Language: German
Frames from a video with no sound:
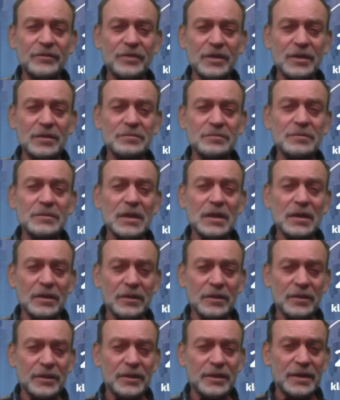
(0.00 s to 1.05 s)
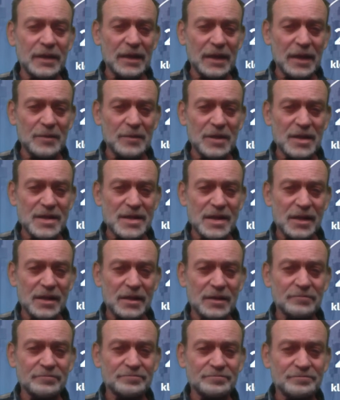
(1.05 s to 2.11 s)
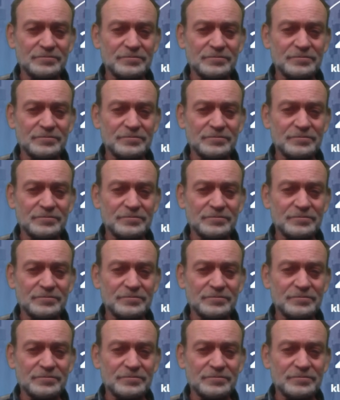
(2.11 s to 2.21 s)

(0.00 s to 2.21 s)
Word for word: Film euch einmal zeigen.